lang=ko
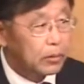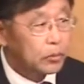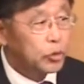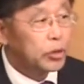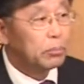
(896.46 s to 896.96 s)

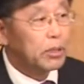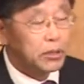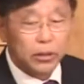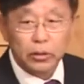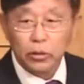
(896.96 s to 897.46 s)

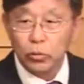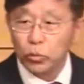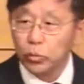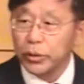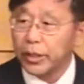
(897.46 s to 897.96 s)
주님께서는
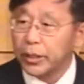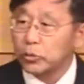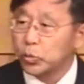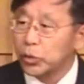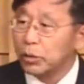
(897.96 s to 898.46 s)

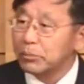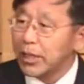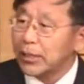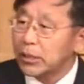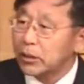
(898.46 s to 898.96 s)
우리에게 주님
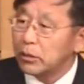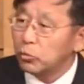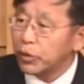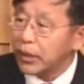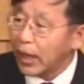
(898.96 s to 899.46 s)

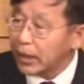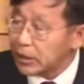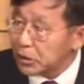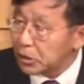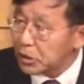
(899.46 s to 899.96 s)
자신을
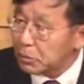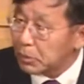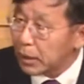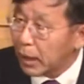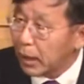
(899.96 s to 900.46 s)
위탁하시는
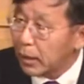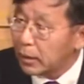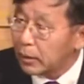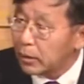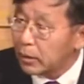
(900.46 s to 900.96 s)
것입니다.
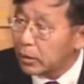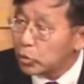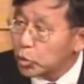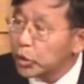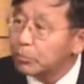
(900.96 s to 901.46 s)

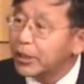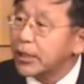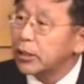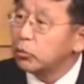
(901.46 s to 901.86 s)
주님 자신을